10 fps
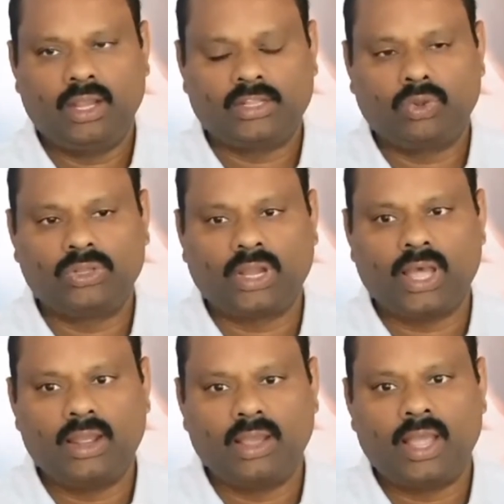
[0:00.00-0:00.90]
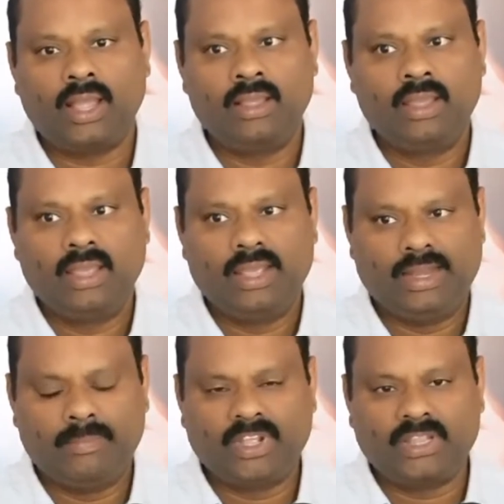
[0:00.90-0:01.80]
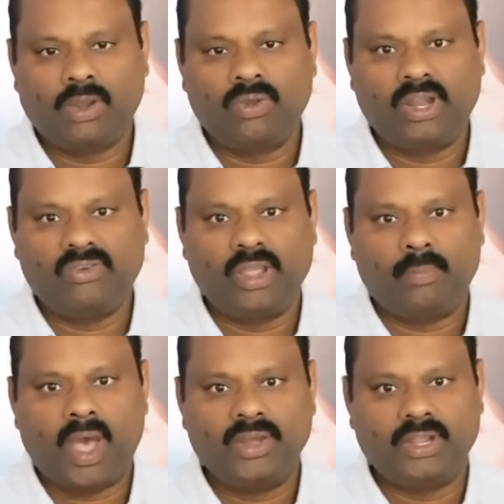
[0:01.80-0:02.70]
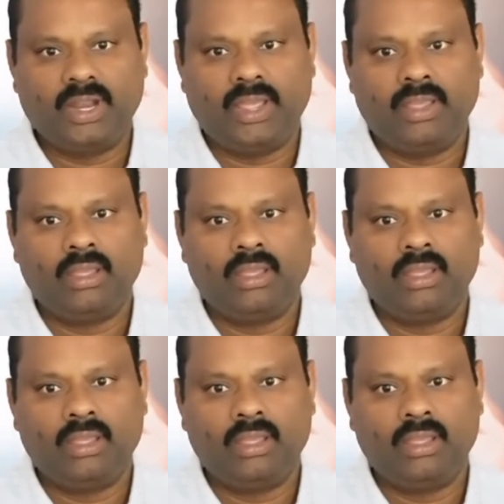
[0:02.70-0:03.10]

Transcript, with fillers: గత కొంతకాలంగా నిబ్దతగా ఉన్నటువంటి పార్టీని